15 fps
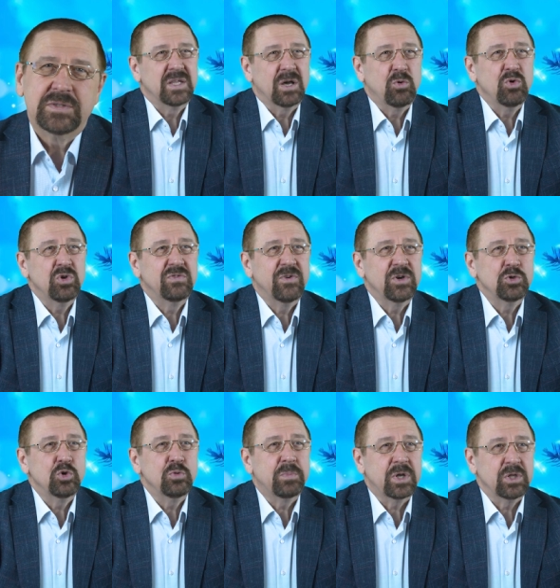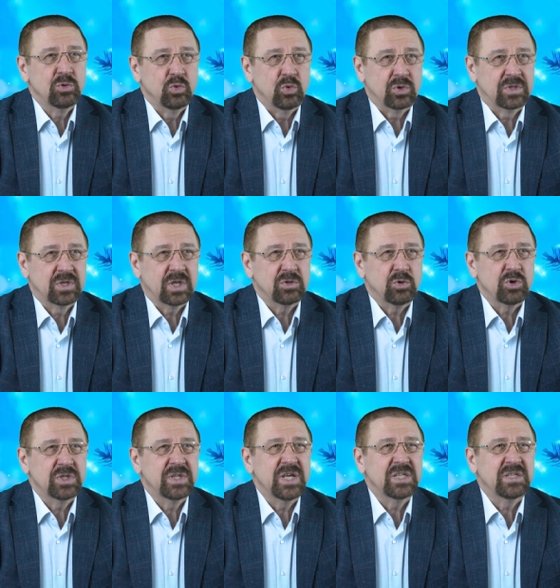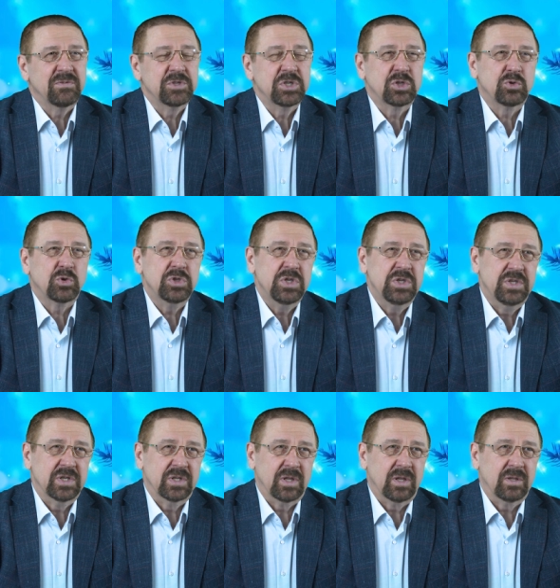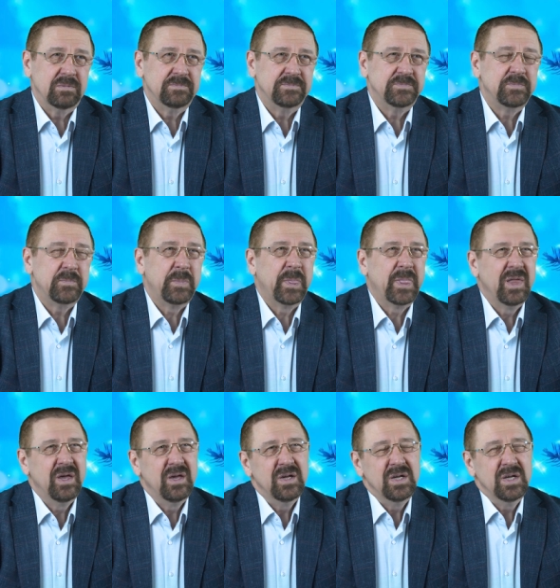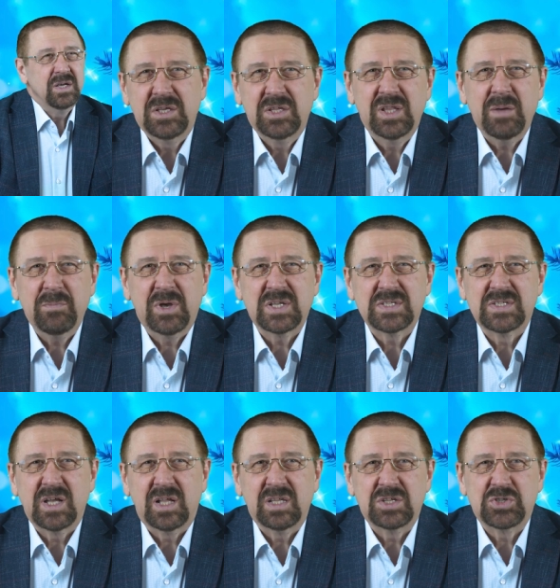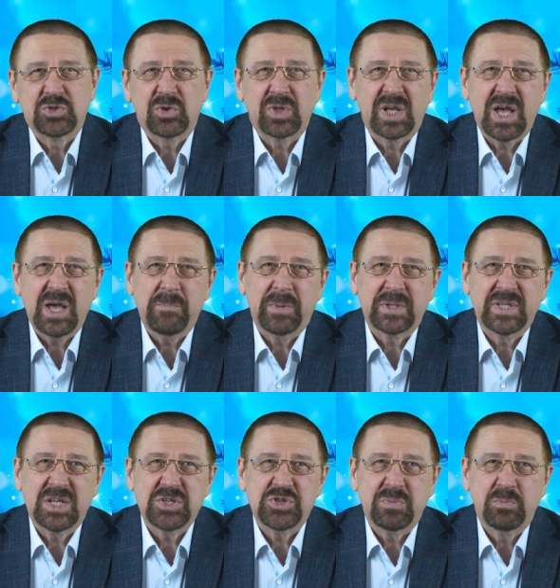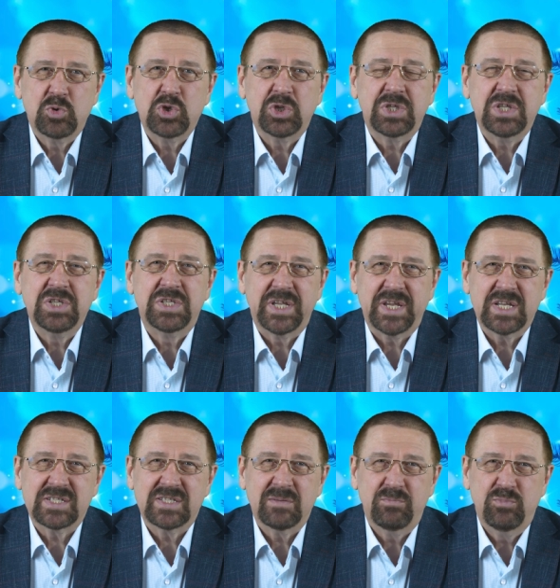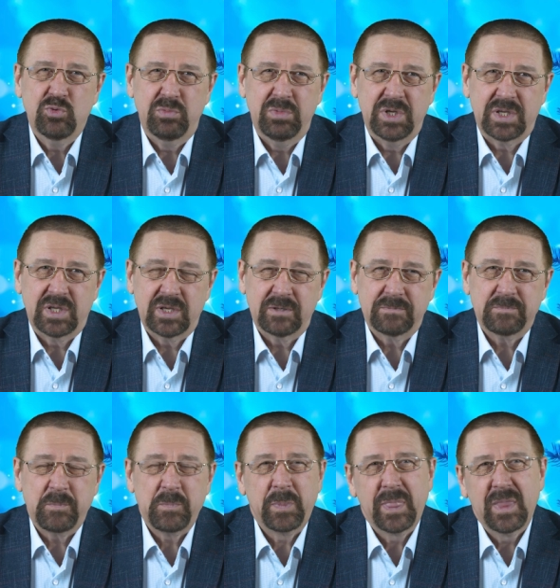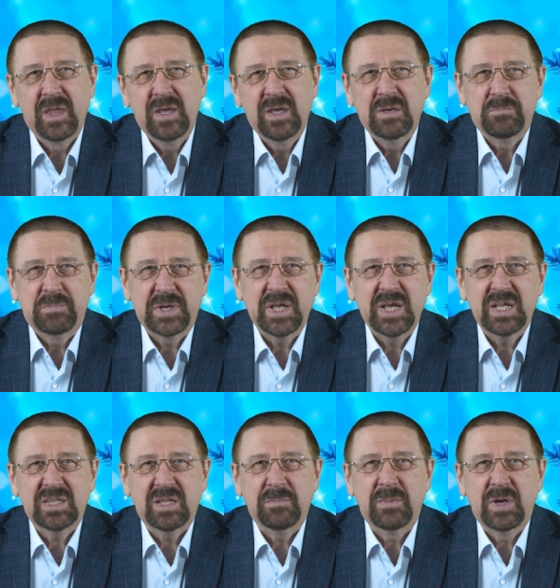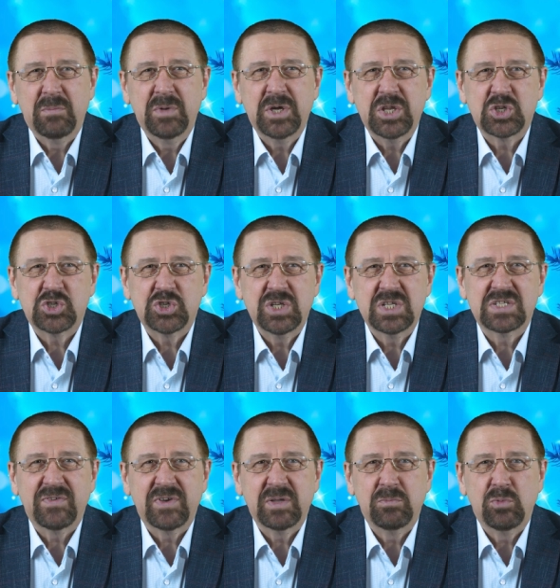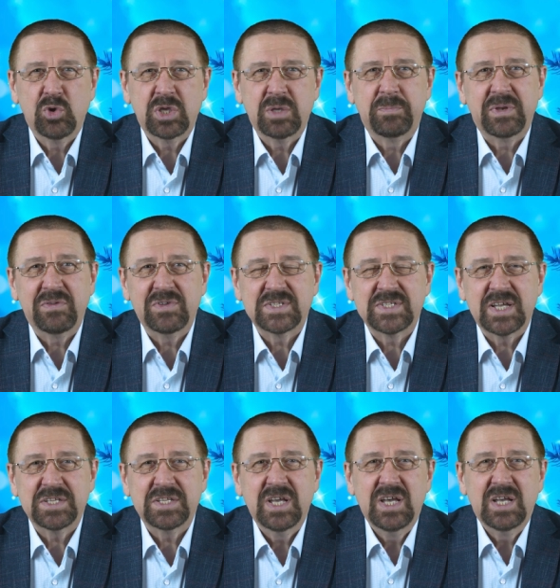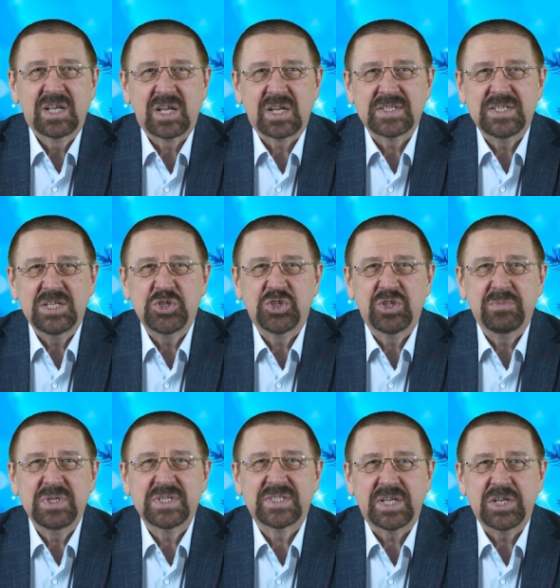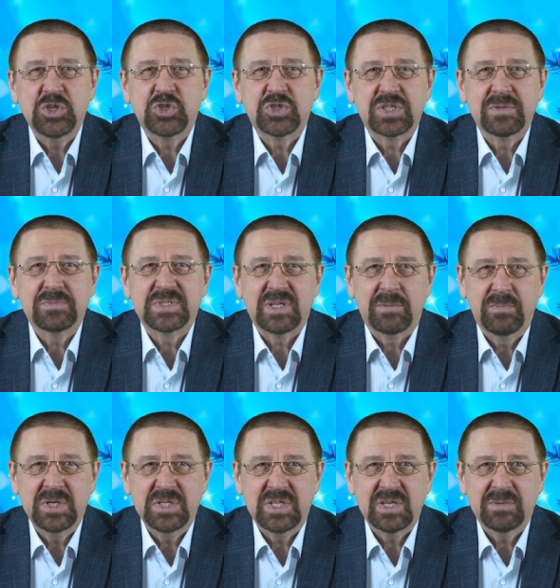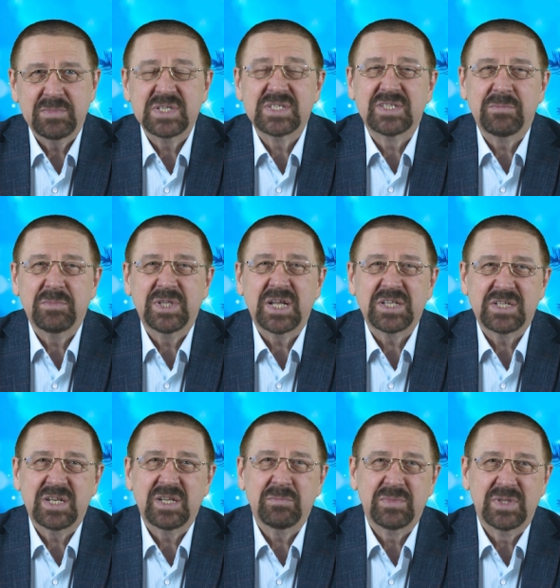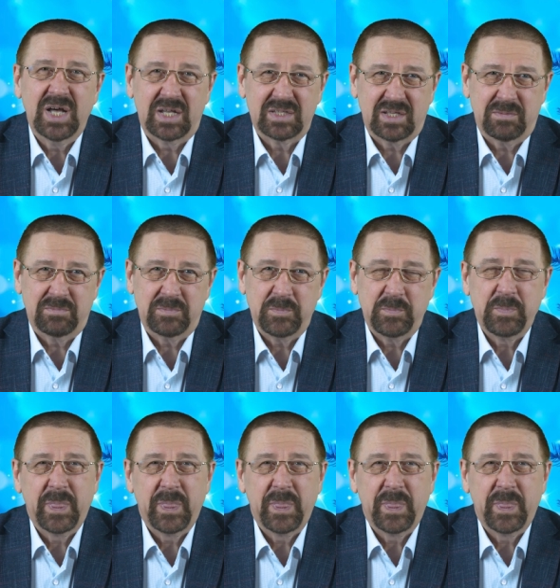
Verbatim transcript: Такой двойной продукт, который до этого никто не делал. И нам казалось, что такая подача будет интересна публике. При этом мы решили свои блоги привязать к различным историческим событиям и знаменательным датам,